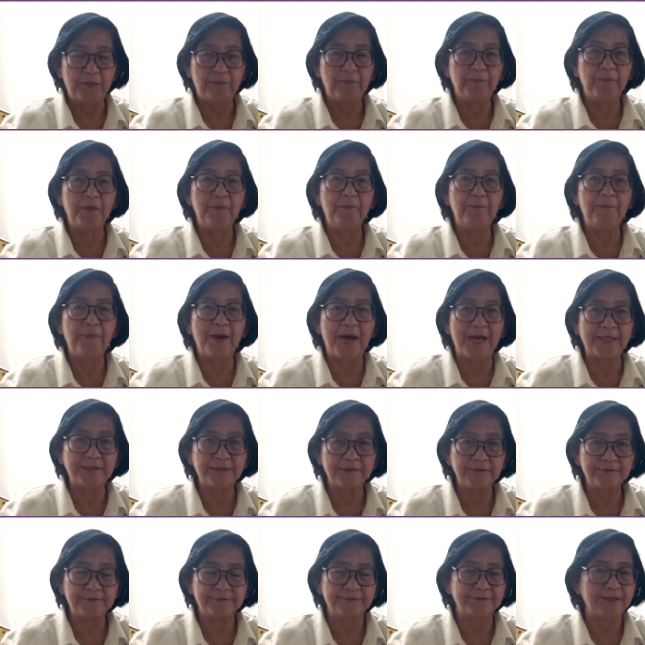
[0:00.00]

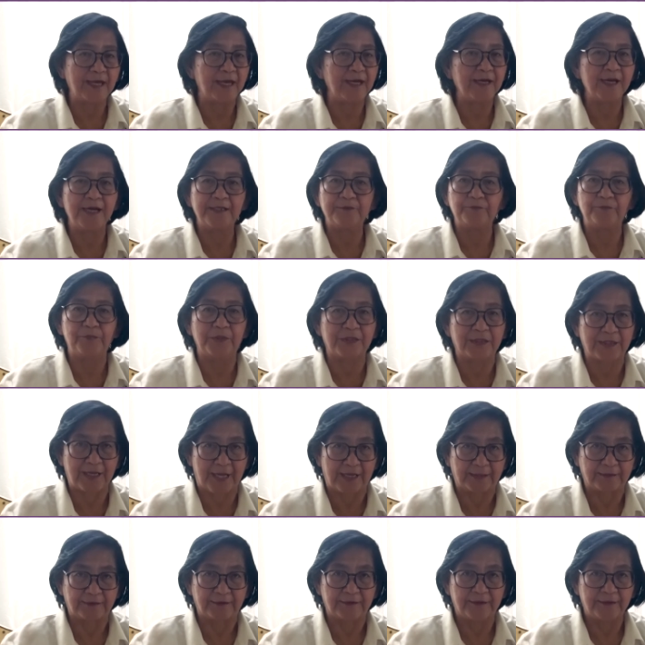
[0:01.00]
beban sangat
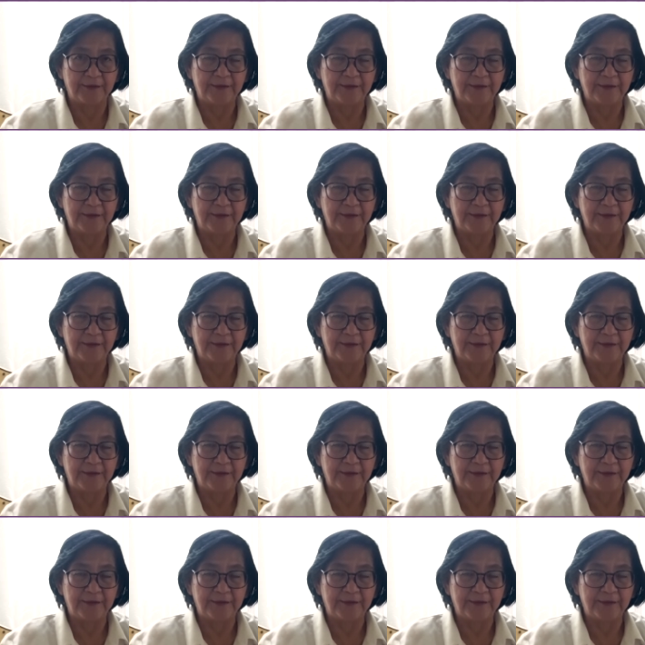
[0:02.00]
berat,